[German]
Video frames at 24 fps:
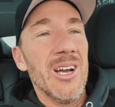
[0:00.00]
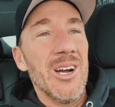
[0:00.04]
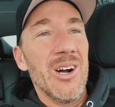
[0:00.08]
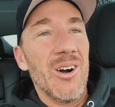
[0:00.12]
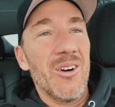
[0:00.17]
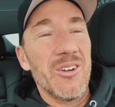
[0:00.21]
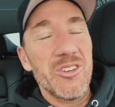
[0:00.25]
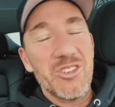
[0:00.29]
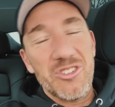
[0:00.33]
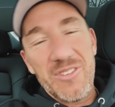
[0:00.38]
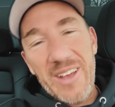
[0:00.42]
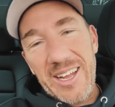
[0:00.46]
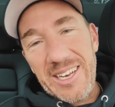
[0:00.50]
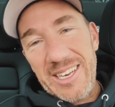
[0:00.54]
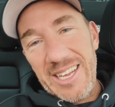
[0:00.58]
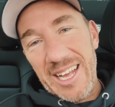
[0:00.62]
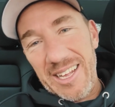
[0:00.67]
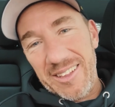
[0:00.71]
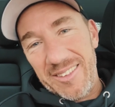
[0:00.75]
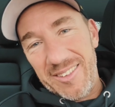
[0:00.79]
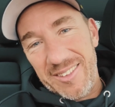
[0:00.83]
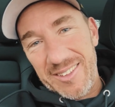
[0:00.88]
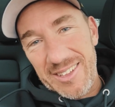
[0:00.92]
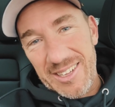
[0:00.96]
Und ich werde
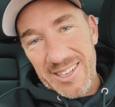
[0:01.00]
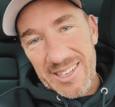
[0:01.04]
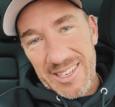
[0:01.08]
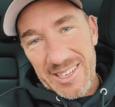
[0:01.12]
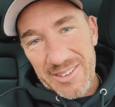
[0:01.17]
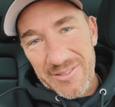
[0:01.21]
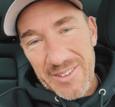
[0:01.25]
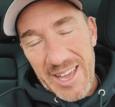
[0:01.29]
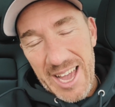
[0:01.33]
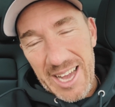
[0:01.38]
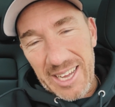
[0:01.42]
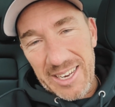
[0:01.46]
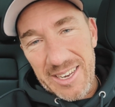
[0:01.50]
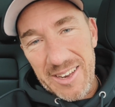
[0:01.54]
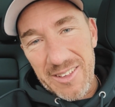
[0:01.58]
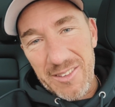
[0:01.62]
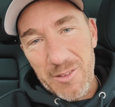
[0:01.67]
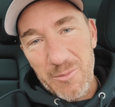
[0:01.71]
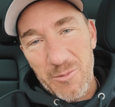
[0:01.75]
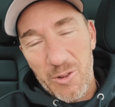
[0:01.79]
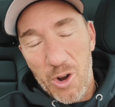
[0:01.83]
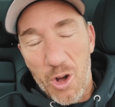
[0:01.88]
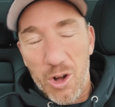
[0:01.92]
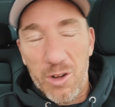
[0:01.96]
jetzt äh, während
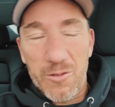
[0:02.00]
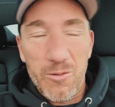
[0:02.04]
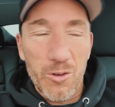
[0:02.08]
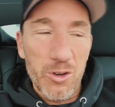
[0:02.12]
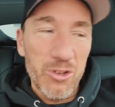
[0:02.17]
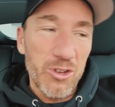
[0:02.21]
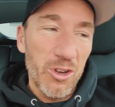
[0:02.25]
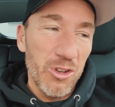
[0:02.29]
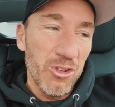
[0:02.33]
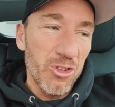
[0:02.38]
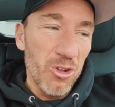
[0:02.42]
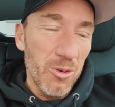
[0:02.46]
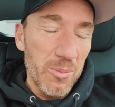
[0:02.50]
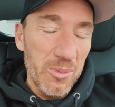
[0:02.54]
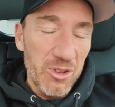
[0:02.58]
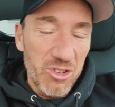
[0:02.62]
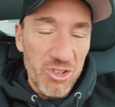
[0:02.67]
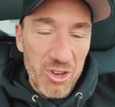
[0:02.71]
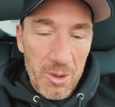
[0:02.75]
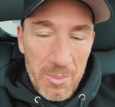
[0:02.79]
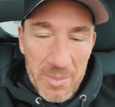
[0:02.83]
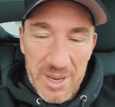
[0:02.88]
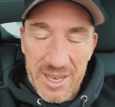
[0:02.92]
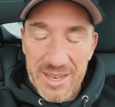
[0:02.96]
diesem Vlog, wo ich euch so ein
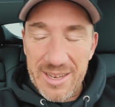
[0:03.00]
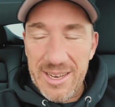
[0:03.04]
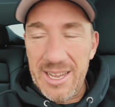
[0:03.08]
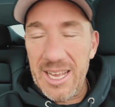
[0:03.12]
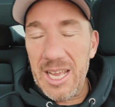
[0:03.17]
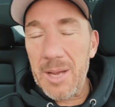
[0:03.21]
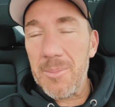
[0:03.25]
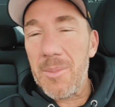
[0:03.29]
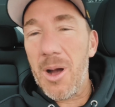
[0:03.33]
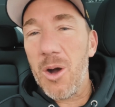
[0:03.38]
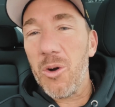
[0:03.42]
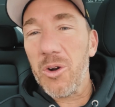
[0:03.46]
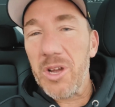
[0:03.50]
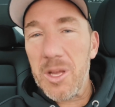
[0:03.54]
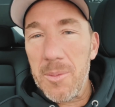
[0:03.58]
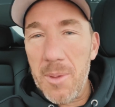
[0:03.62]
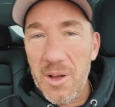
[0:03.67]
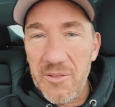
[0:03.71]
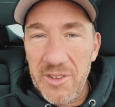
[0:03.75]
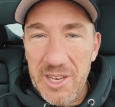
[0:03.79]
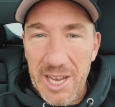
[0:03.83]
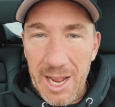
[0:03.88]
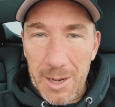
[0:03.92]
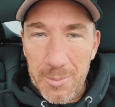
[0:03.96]
bisschen mitnehme, auch immer
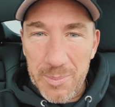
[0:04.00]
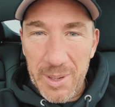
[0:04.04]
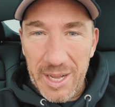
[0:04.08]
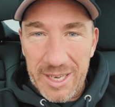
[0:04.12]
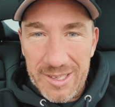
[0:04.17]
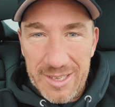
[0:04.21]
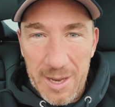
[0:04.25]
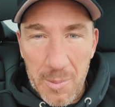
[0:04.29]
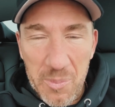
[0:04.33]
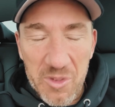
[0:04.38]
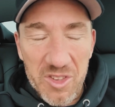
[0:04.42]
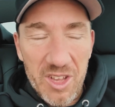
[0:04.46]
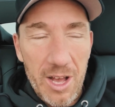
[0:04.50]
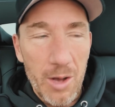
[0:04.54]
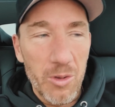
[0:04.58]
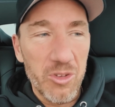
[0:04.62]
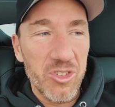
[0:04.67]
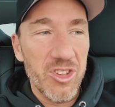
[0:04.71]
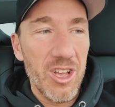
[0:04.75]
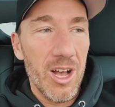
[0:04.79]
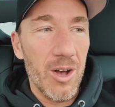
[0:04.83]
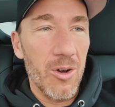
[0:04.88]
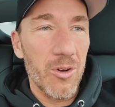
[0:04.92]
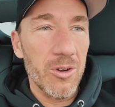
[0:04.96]
wieder ein paar Tipps
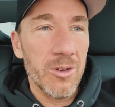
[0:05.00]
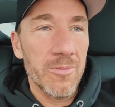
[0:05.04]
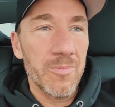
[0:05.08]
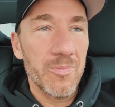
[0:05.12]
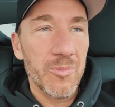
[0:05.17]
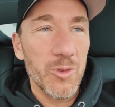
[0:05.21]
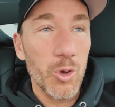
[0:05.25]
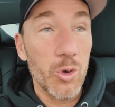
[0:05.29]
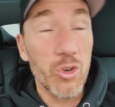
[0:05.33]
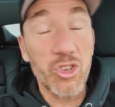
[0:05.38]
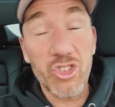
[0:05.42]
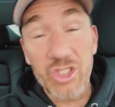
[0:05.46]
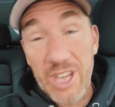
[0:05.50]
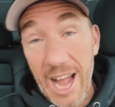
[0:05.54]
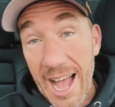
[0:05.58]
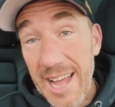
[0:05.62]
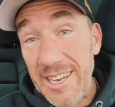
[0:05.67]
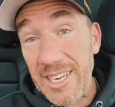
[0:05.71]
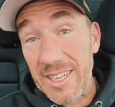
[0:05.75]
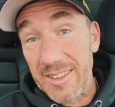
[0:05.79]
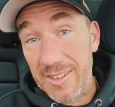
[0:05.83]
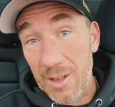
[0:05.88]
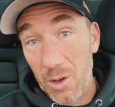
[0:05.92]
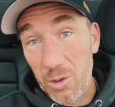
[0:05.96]
raushauen und starte
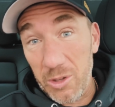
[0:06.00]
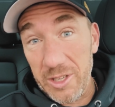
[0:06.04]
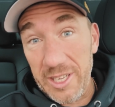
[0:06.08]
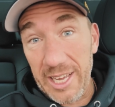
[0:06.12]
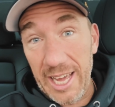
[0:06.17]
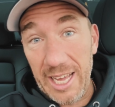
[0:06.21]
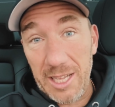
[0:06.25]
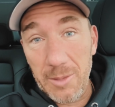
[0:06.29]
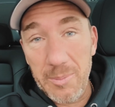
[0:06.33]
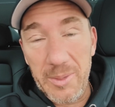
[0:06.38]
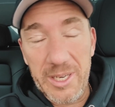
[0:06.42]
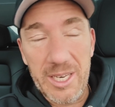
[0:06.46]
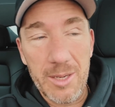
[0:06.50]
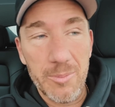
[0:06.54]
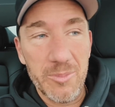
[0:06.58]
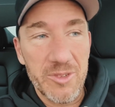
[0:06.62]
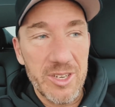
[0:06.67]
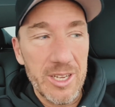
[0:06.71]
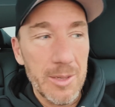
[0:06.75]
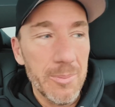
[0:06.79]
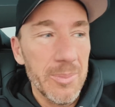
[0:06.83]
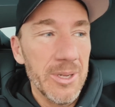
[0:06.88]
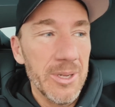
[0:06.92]
jetzt auch direkt mit einem Tipp.